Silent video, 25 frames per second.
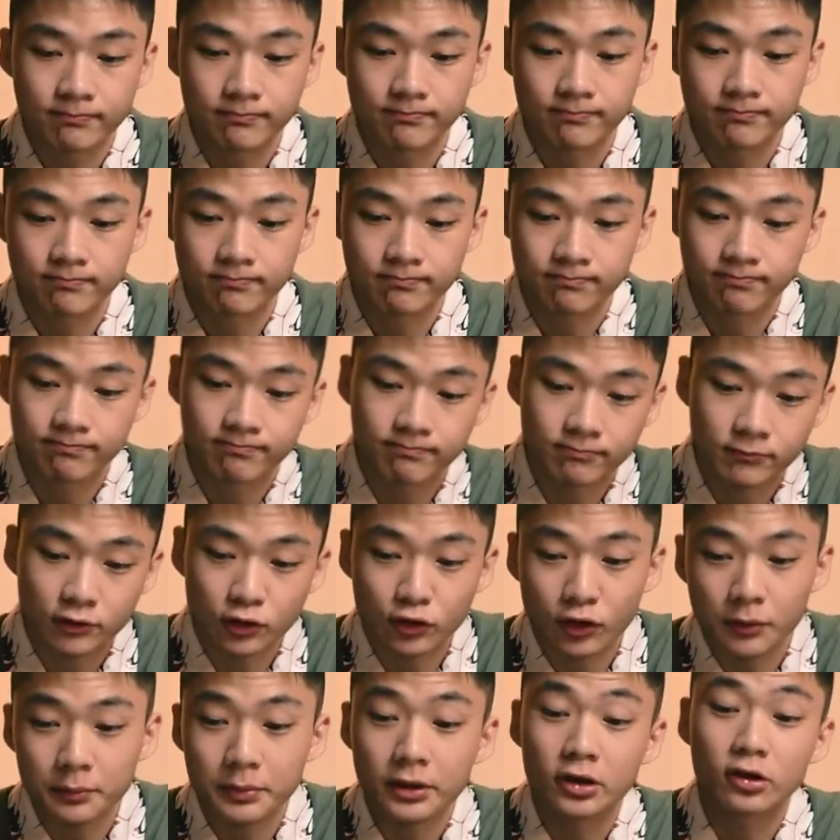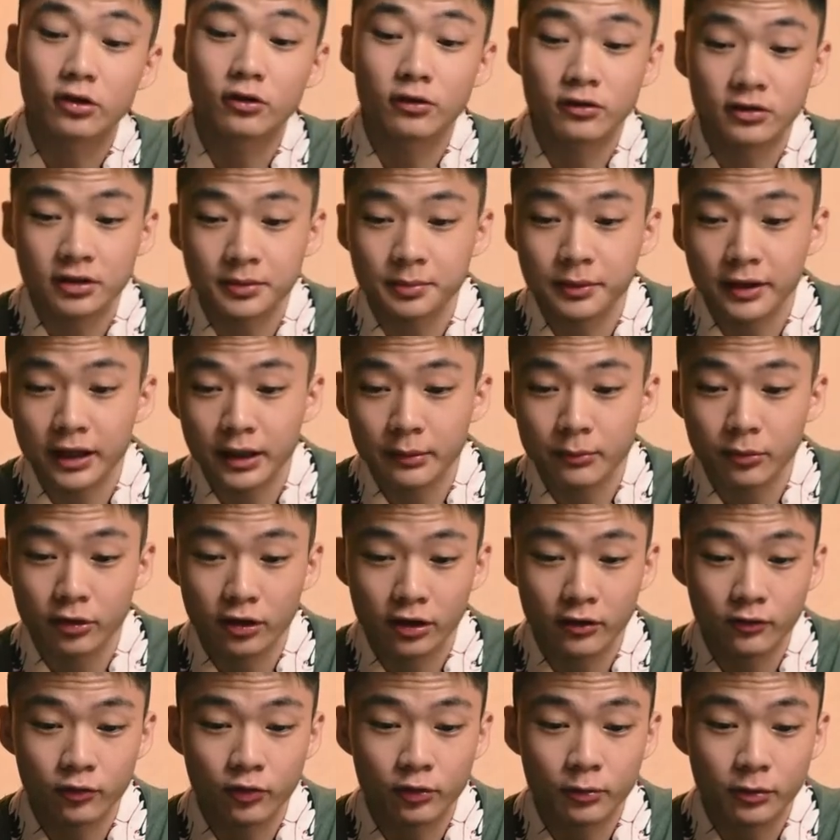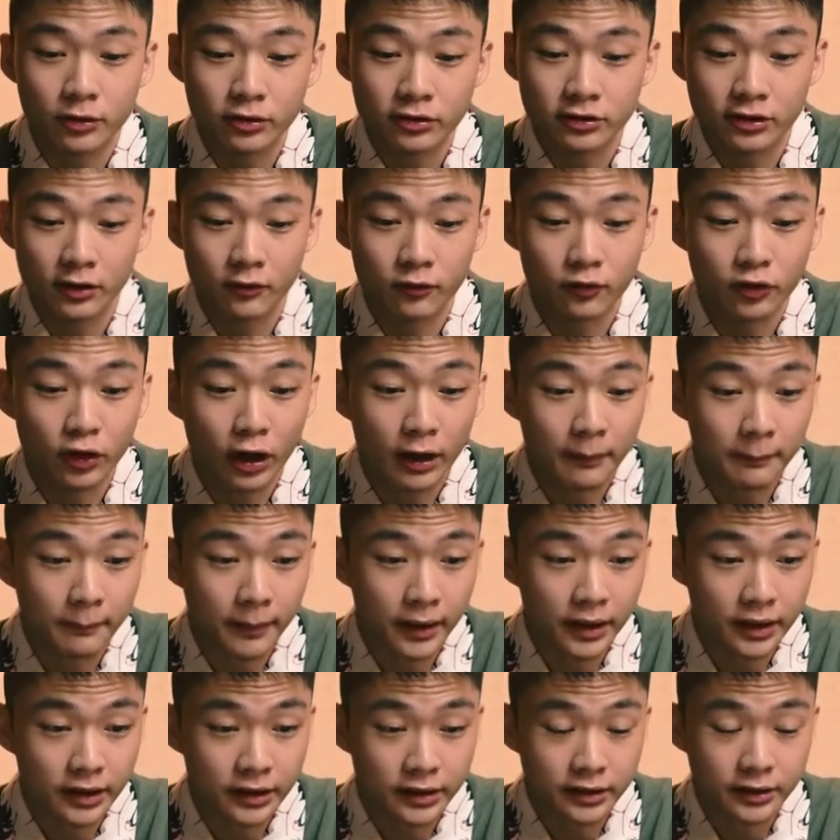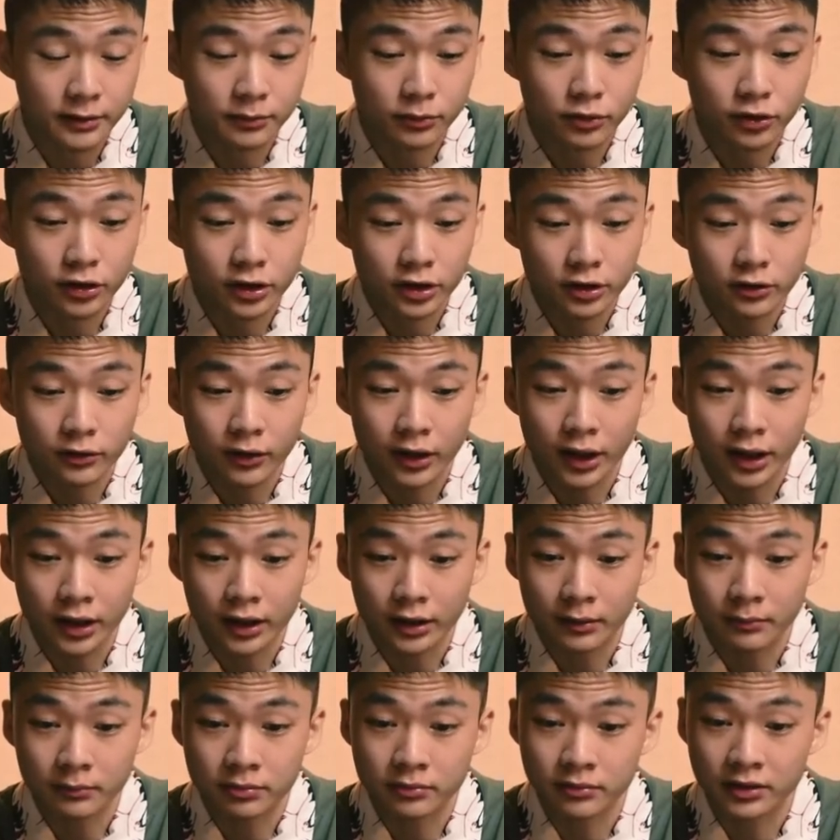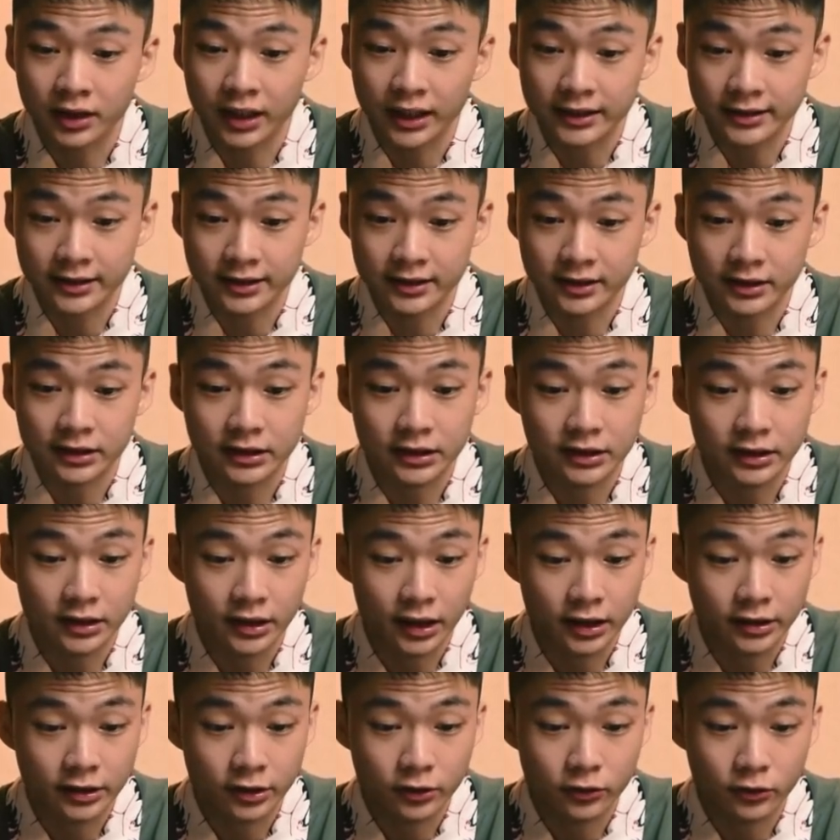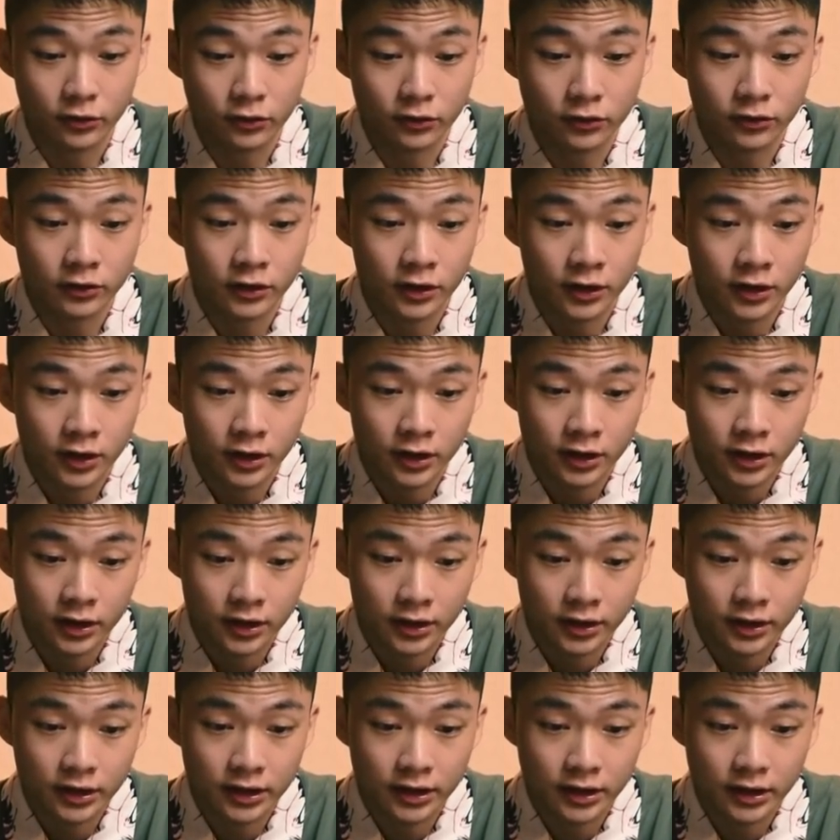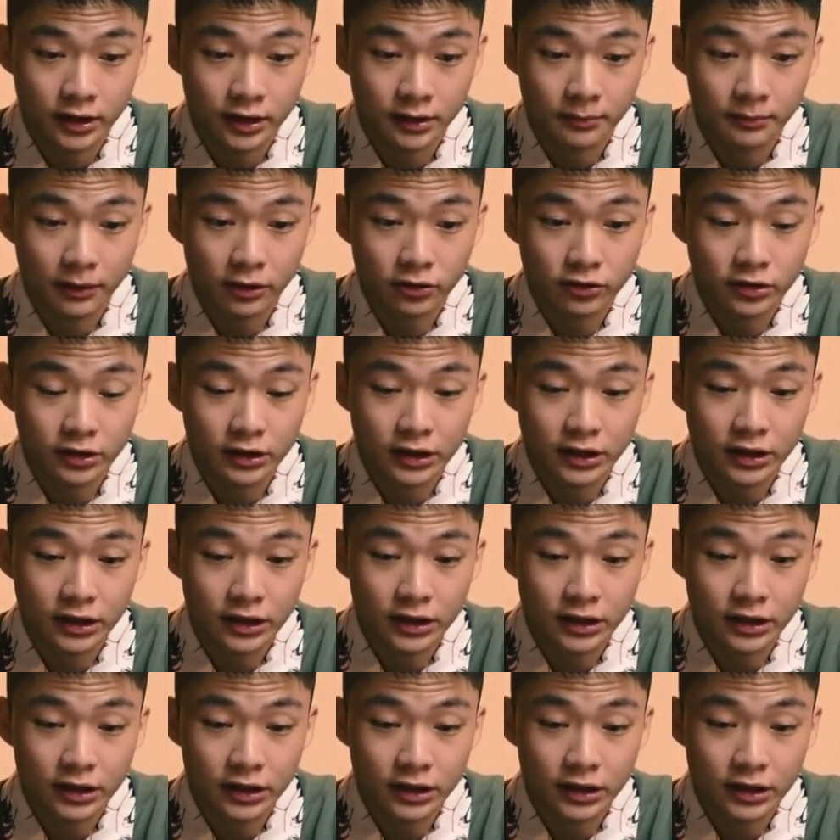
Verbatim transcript: mm, gue bingung sebenarnya mau review mau review apanya, mungkin gue akan jelasin sedikit aja dulu. Di mouse ini